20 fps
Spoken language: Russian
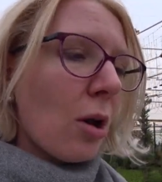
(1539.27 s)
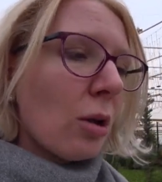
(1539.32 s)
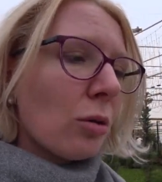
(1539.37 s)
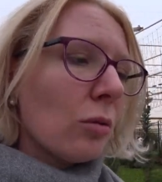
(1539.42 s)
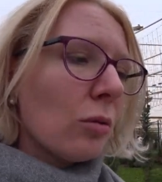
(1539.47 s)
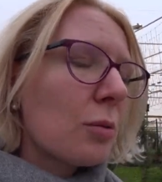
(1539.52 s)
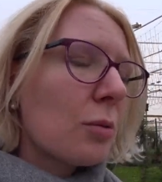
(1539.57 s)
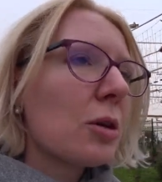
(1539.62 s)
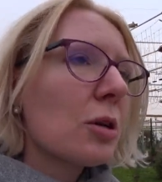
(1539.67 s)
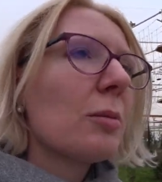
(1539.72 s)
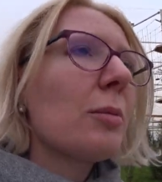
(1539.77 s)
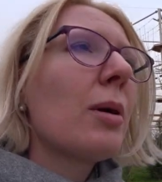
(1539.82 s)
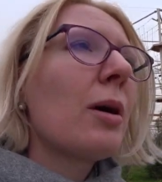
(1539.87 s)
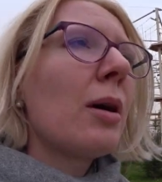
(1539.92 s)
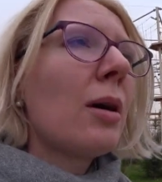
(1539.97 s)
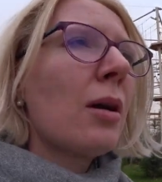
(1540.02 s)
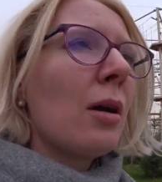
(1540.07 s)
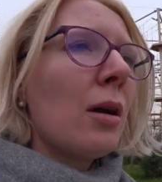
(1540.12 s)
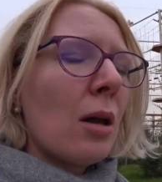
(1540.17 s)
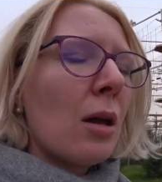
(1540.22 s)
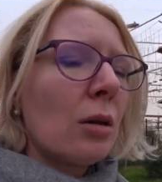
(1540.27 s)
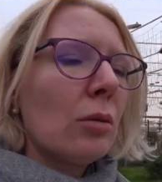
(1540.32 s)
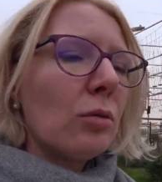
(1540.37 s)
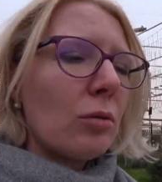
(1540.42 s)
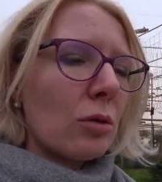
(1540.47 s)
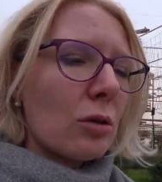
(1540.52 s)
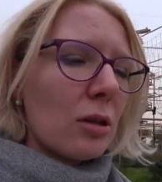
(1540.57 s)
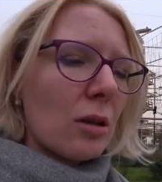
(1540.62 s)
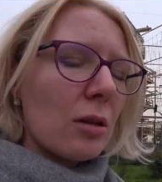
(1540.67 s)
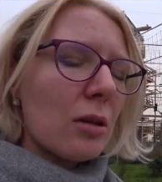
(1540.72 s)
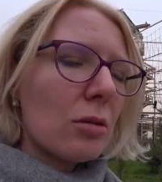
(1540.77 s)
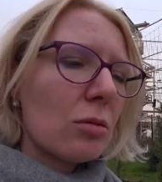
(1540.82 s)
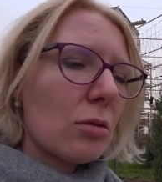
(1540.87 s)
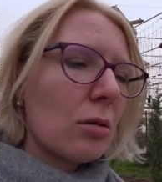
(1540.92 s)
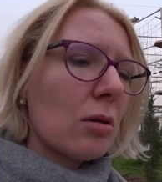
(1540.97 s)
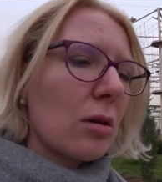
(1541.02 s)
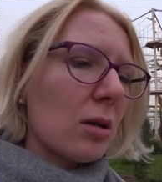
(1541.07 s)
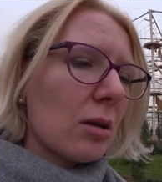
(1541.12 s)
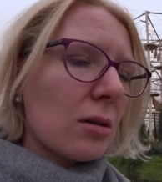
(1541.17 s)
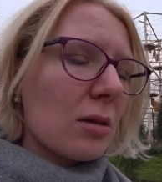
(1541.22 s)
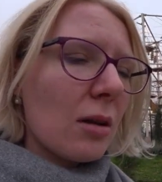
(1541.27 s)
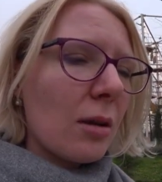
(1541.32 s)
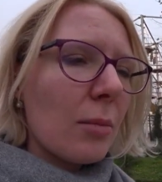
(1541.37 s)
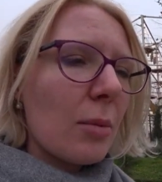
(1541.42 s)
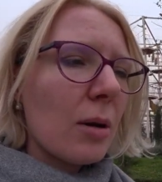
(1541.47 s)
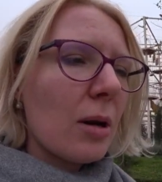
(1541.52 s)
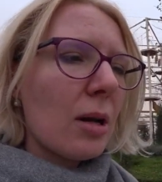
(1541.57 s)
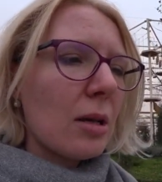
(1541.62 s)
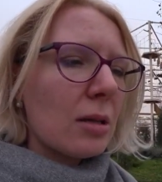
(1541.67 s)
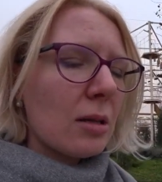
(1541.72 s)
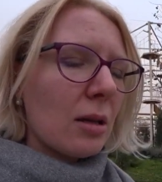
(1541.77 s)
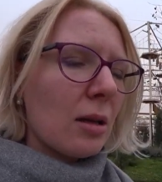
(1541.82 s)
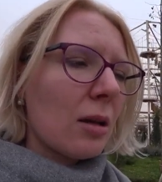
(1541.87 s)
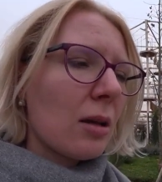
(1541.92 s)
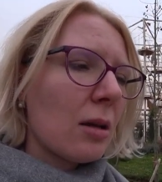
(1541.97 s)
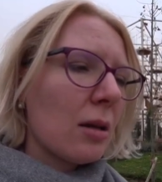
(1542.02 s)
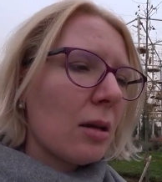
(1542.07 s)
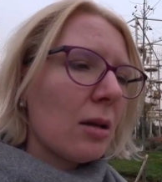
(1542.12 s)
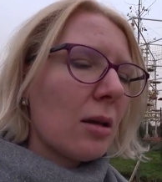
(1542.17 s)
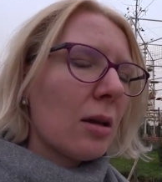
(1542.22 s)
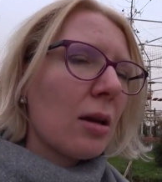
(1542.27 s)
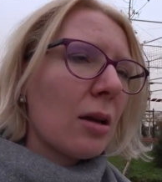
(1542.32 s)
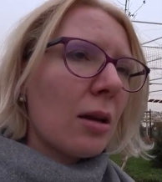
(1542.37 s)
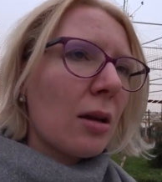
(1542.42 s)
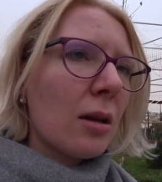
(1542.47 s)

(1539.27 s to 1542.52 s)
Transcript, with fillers: Ну, в общем, Турция настолько разнообразна и